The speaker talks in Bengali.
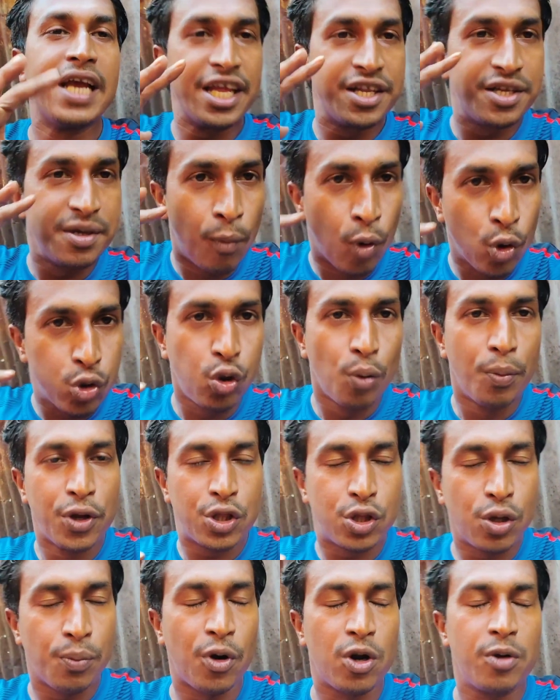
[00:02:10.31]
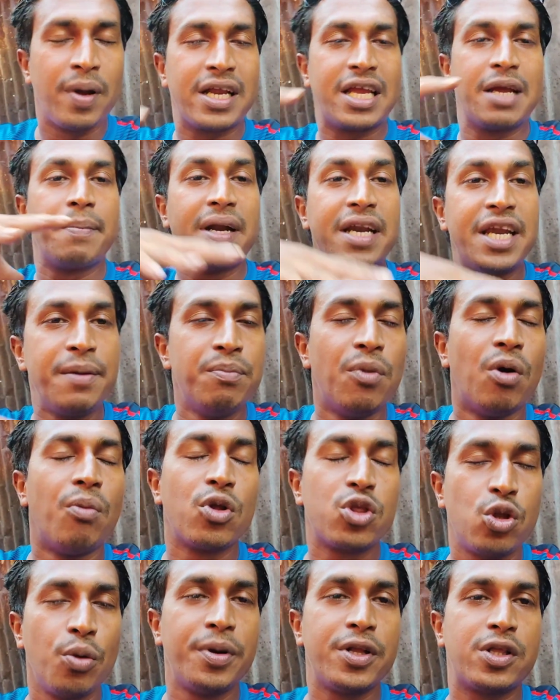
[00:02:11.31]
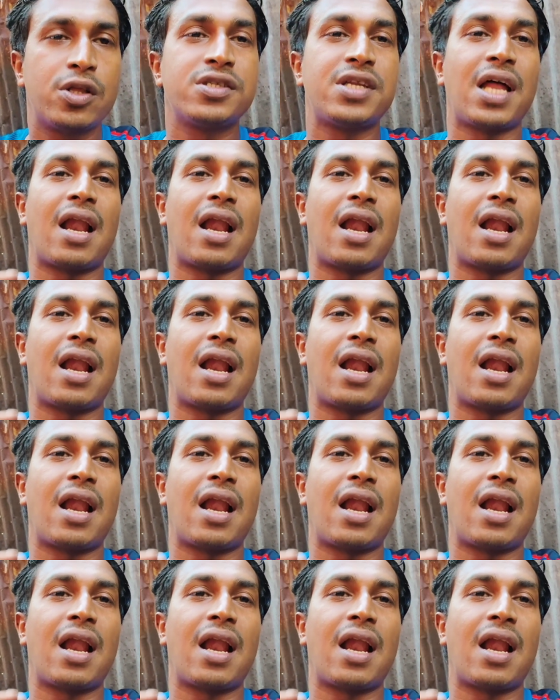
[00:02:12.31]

এই যে মধ্যবিত্ত পরিবার কিংবা নিম্ন মধ্যবিত্ত